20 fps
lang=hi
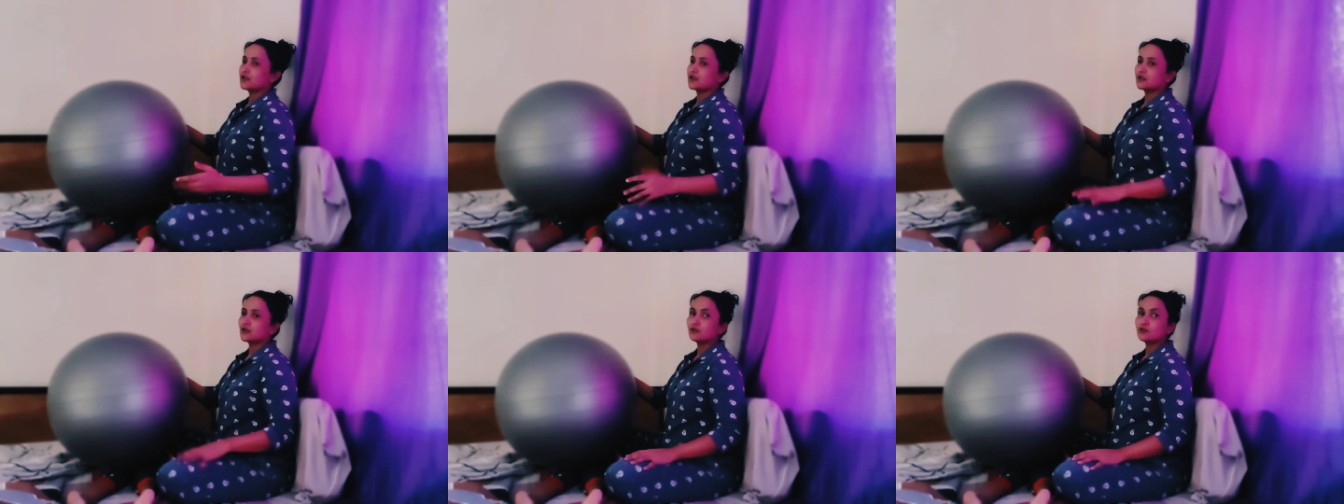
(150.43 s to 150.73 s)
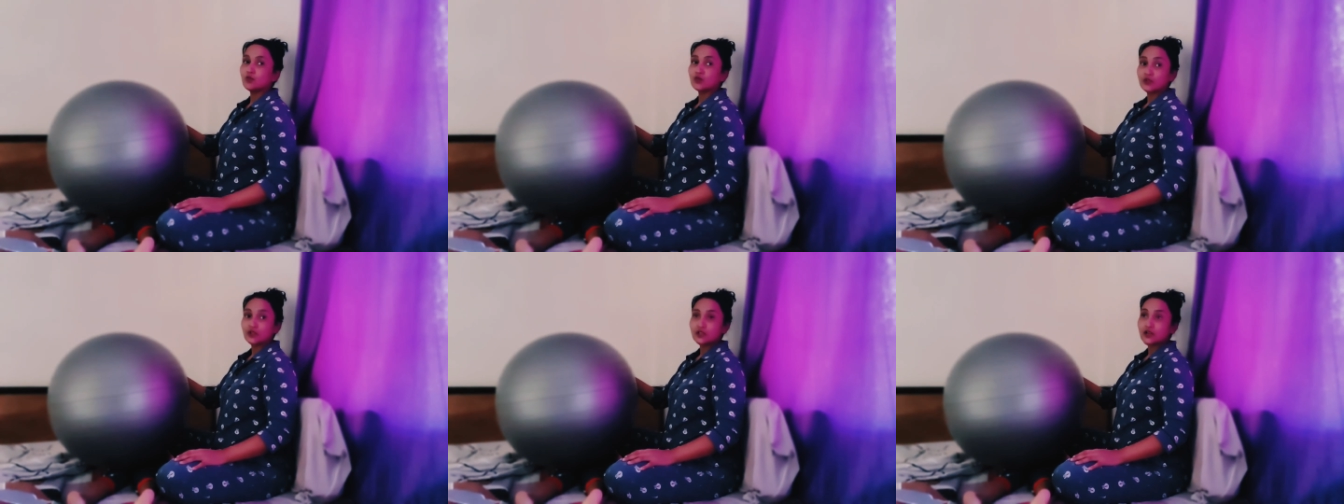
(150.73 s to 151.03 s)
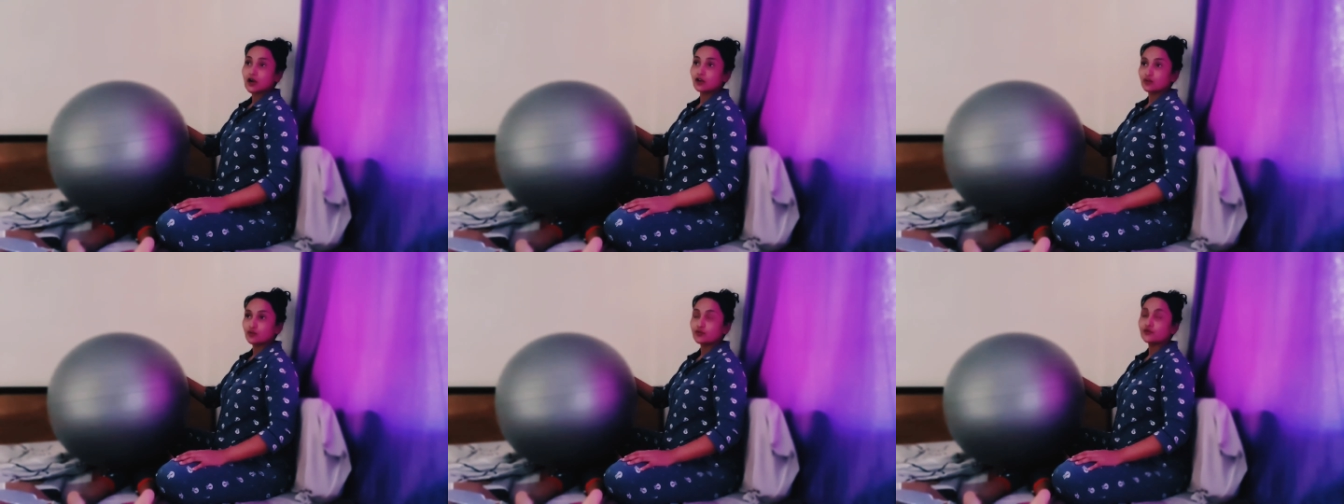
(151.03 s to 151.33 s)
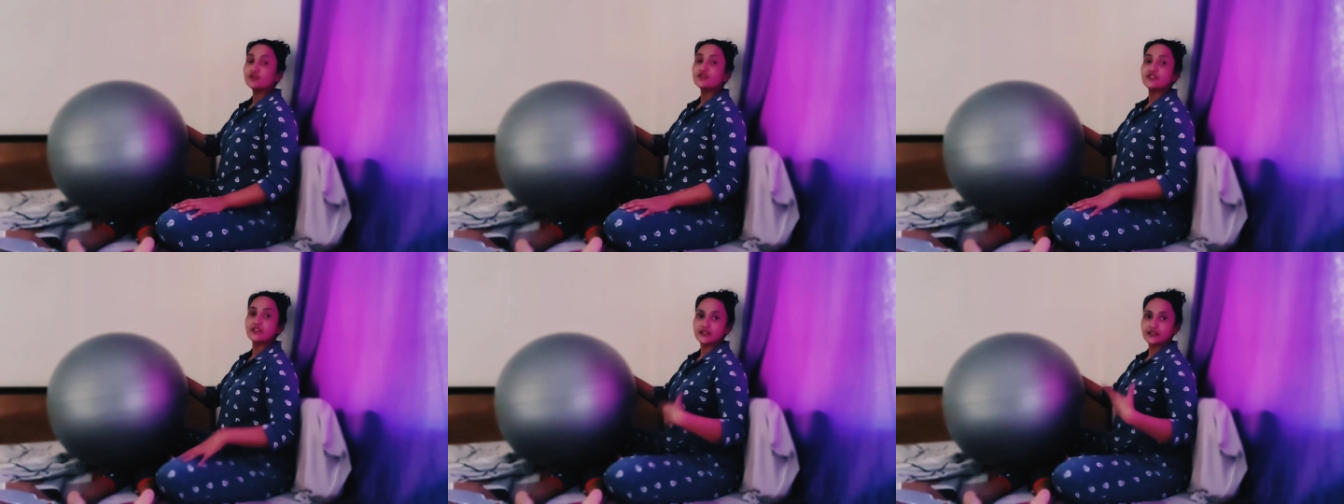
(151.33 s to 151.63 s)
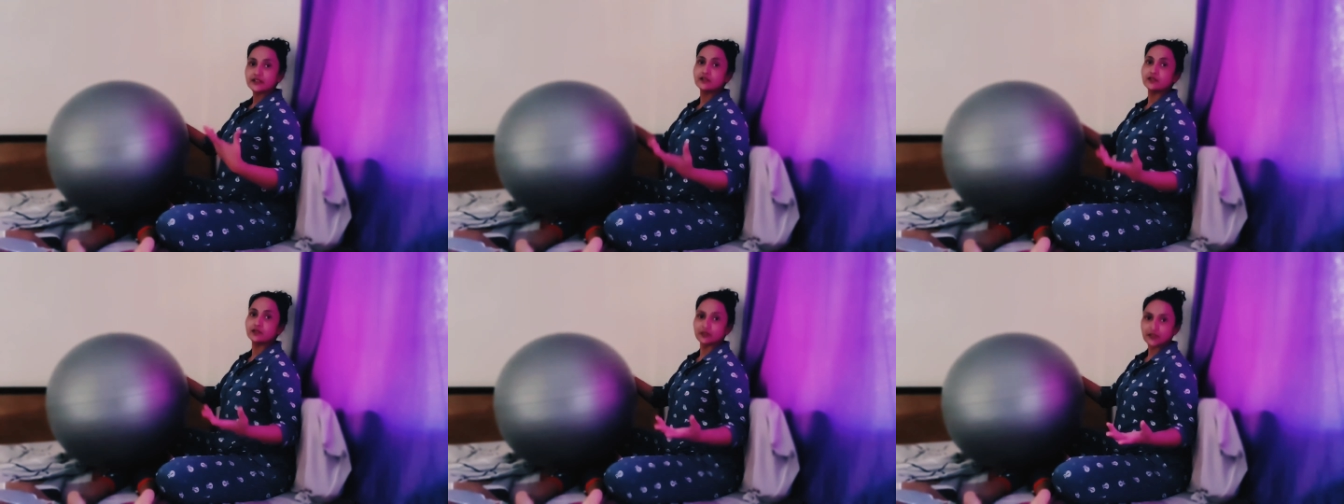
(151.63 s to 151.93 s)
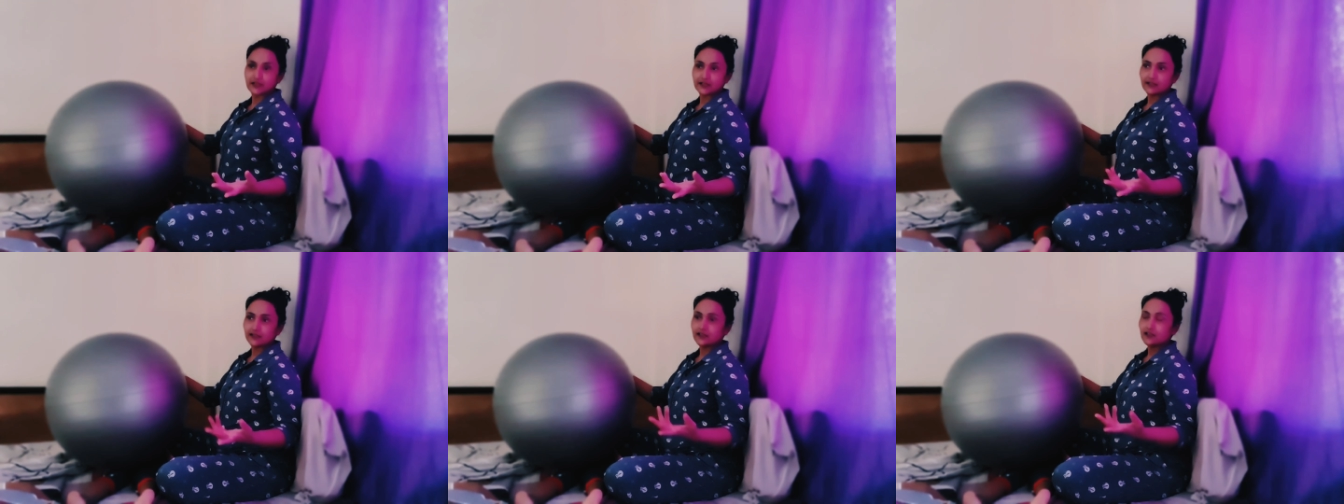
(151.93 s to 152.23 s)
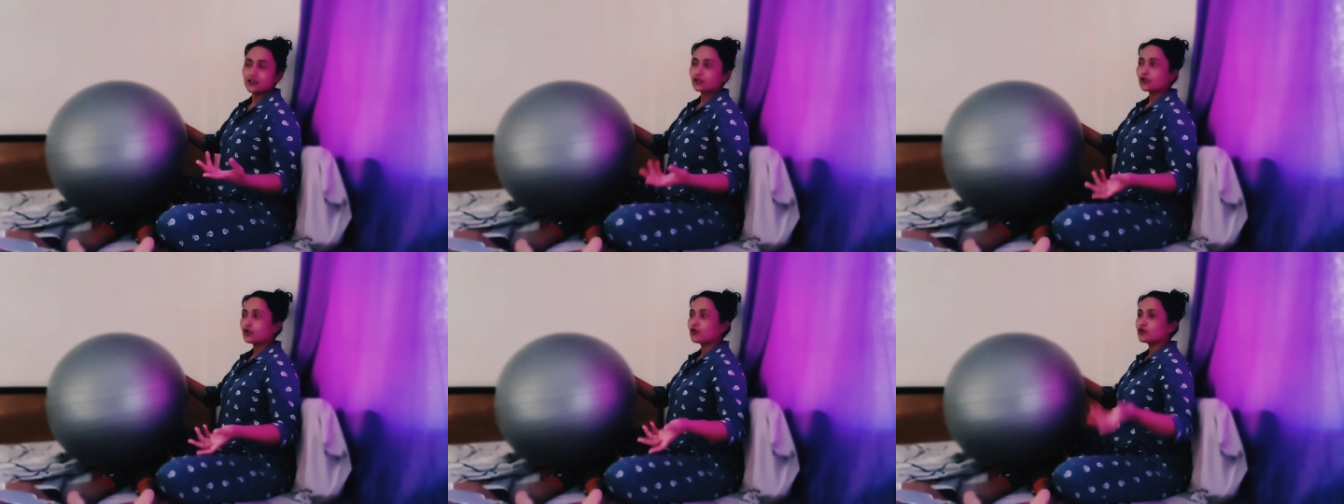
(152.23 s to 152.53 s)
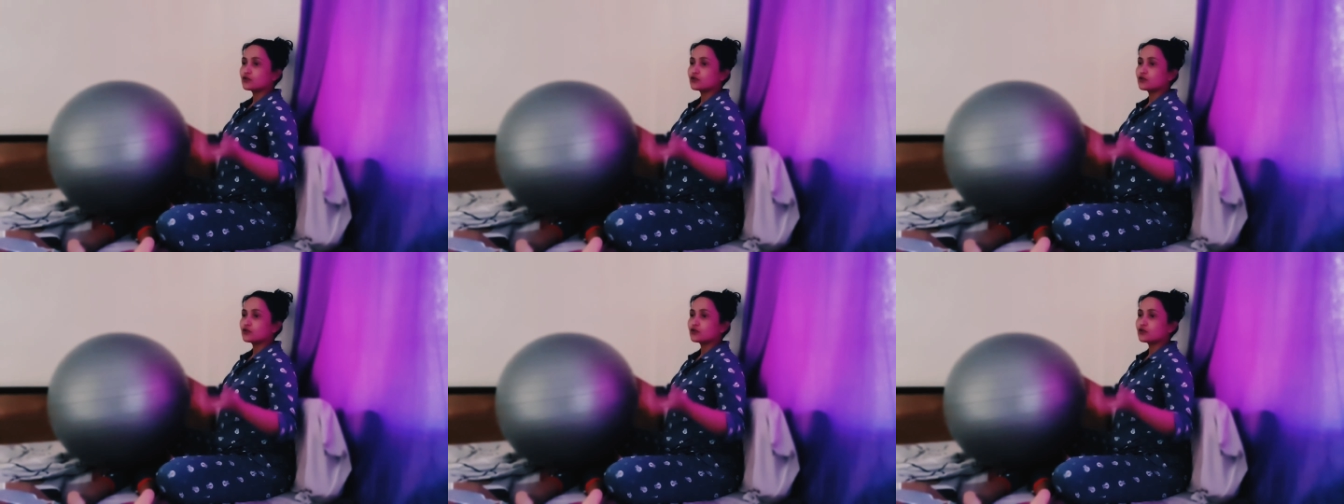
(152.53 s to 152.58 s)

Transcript: मोटर आउटपुट जनरेट होता है तो